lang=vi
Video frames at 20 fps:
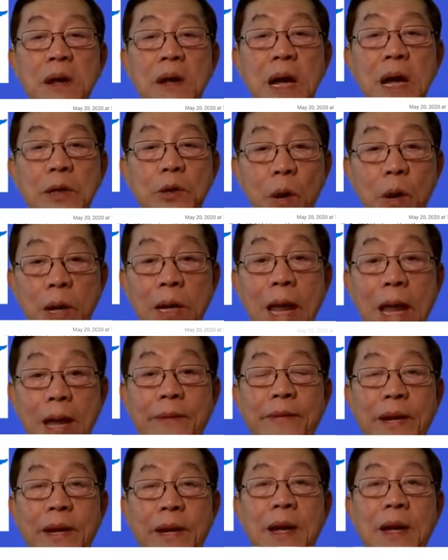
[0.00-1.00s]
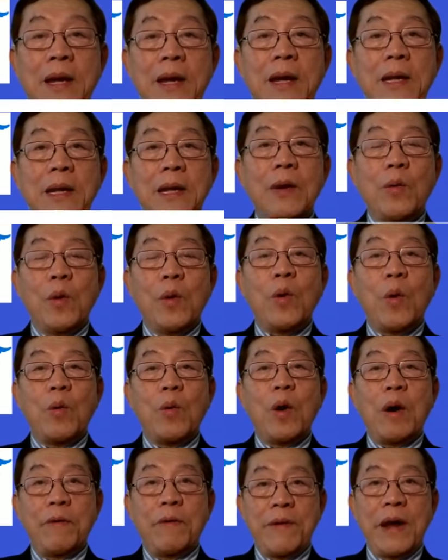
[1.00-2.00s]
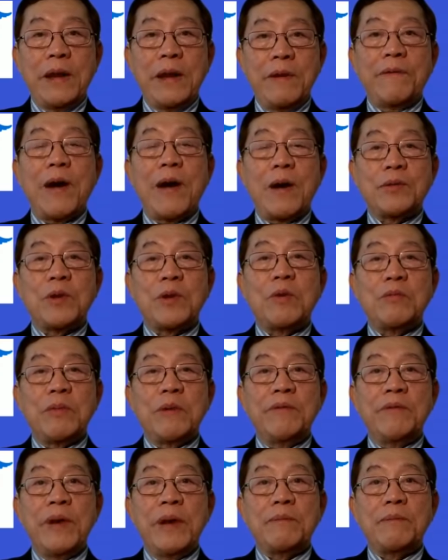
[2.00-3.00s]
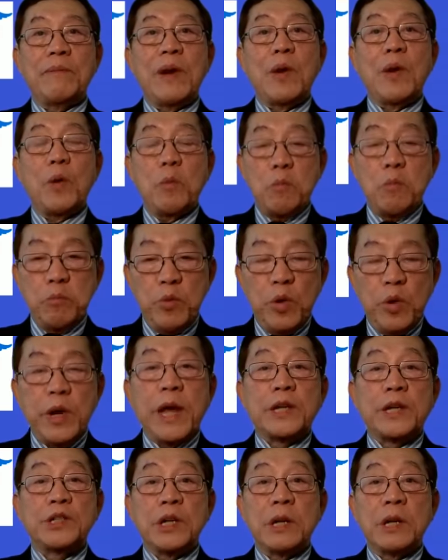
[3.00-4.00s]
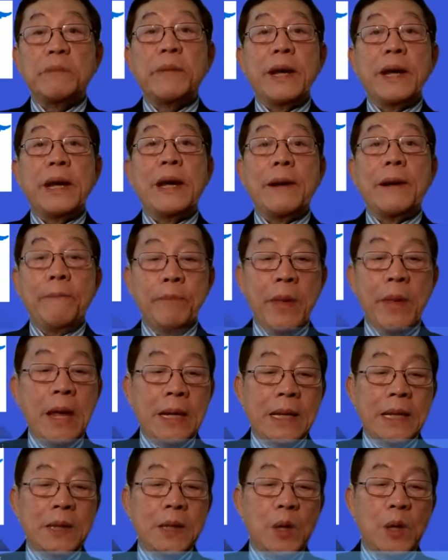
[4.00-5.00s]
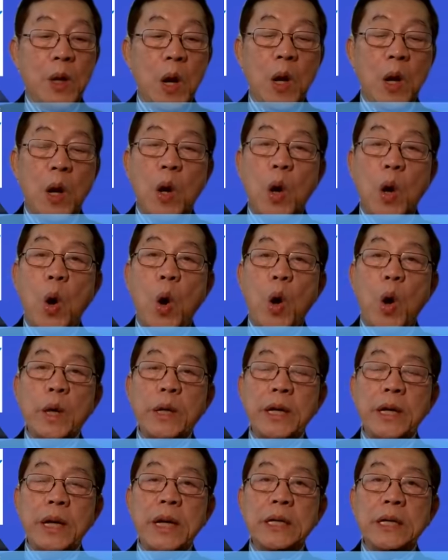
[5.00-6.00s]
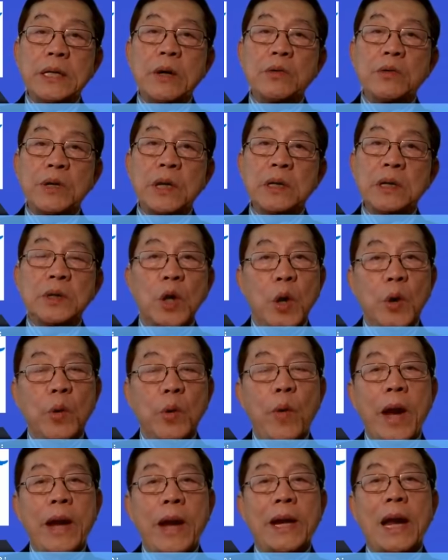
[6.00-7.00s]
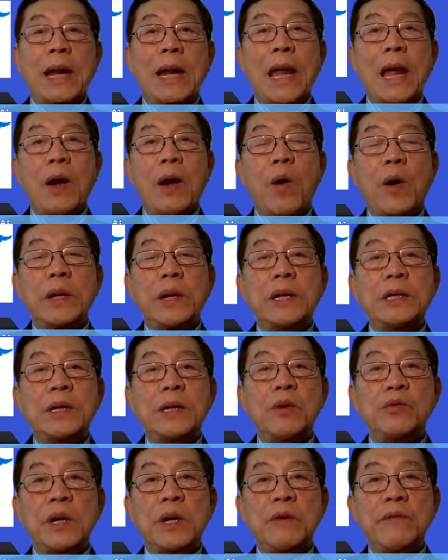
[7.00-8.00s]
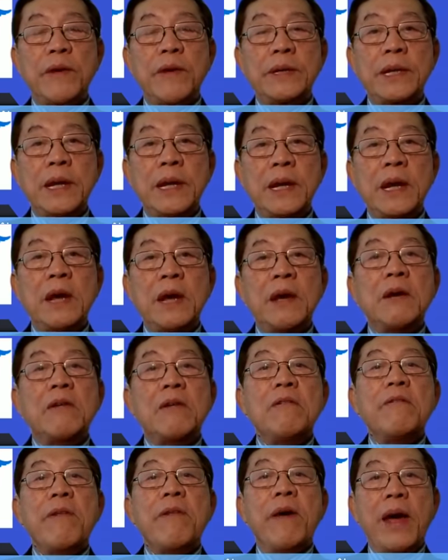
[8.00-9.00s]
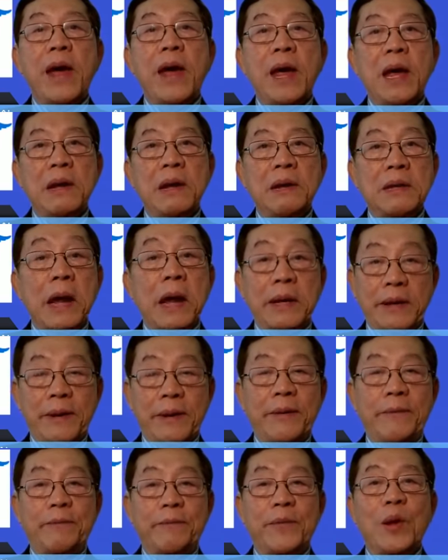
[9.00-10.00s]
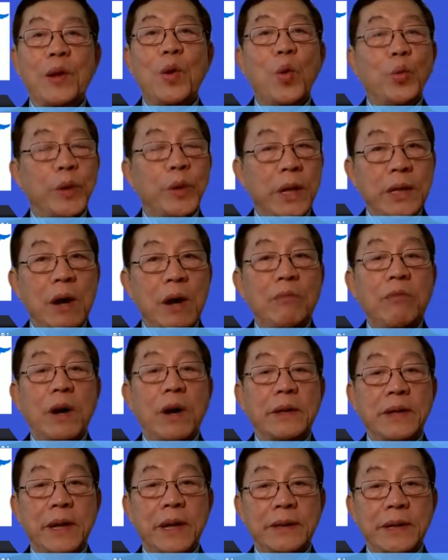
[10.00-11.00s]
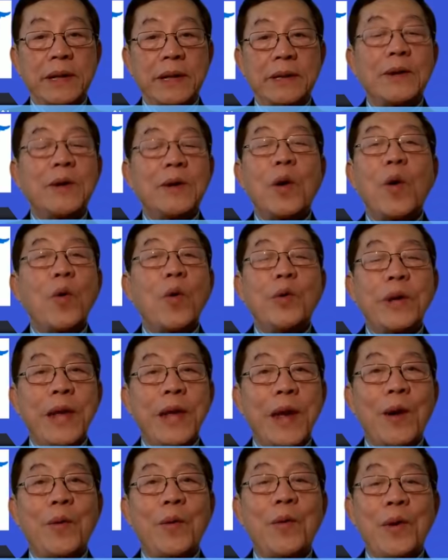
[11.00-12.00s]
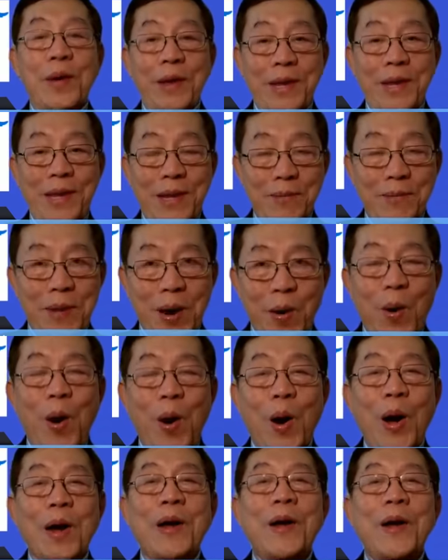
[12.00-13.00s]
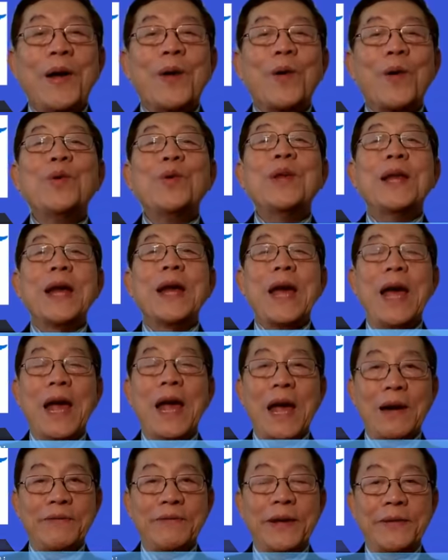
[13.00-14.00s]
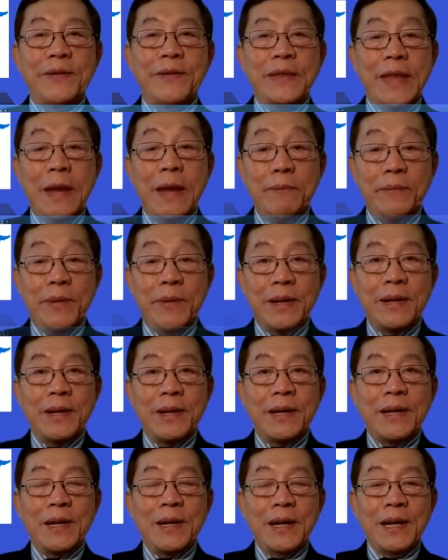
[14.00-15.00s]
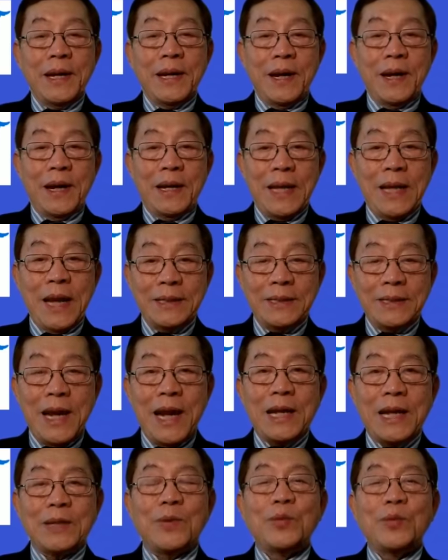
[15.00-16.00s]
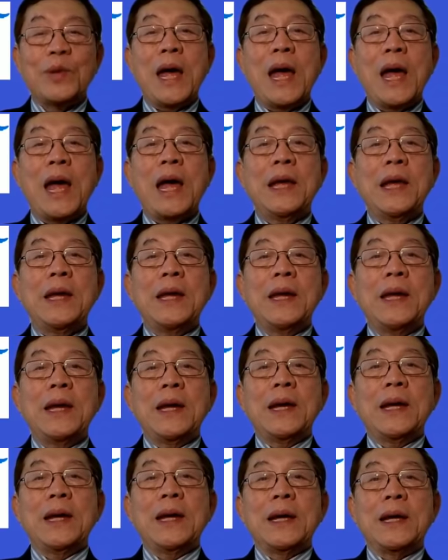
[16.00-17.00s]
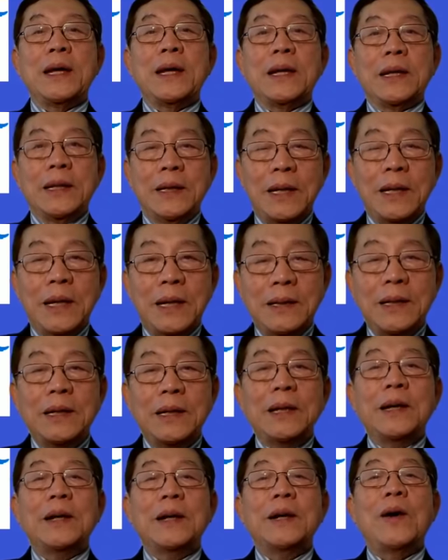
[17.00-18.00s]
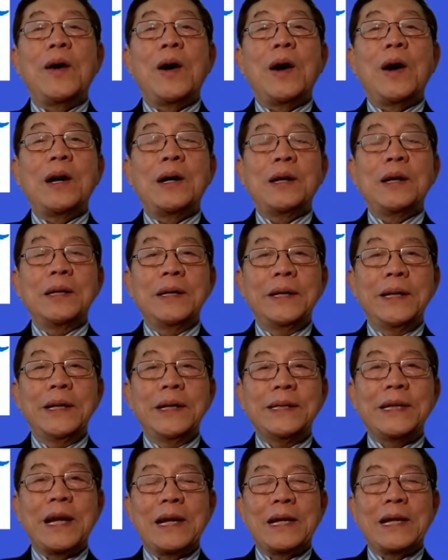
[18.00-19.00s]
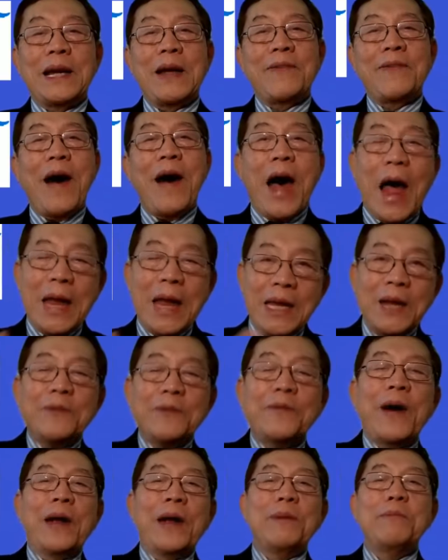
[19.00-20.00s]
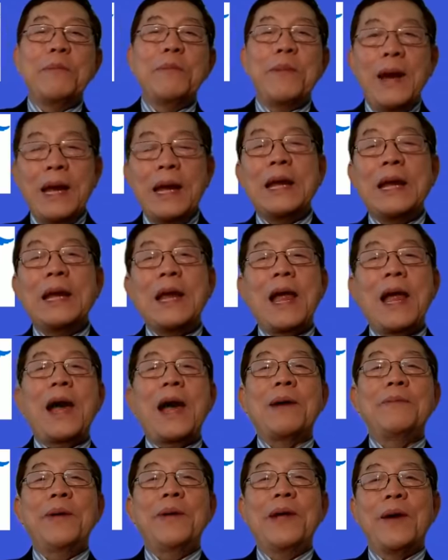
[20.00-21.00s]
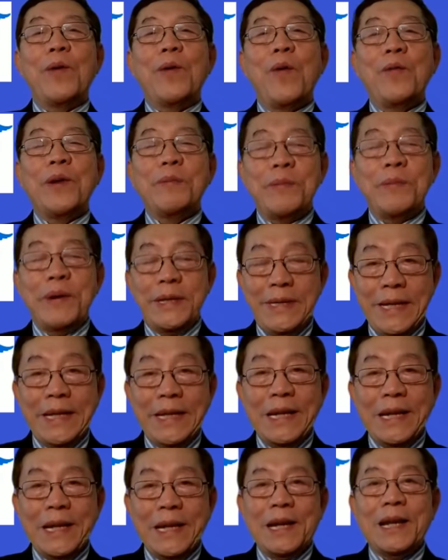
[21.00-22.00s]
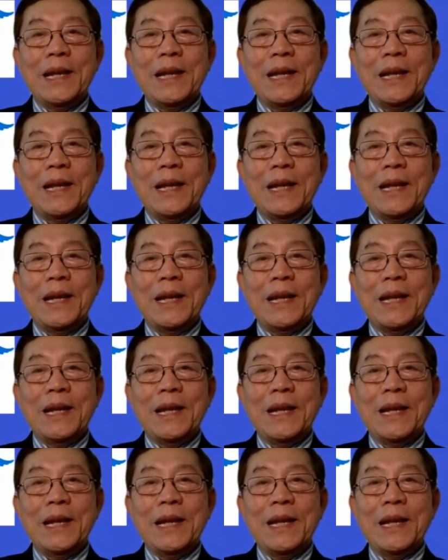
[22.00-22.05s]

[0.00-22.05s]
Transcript: Cả tuần lễ vậy đó, thì cuối cùng họ phải đi vào trong bệnh viện mà nó, nó kiệt sức mình nghe. Thì do đó nó có những cái triệu chứng. Rồi ngoài ra lại có những triệu chứng về gì, về thận, nó tấn công cả thận nữa, nhưng nó không nhiều, nhưng mà có, cũng như là kể cả về về tim đó. À, thành ra chúng ta đừng có nghĩ rằng là phải như vậy mới là bị Covid mười chín.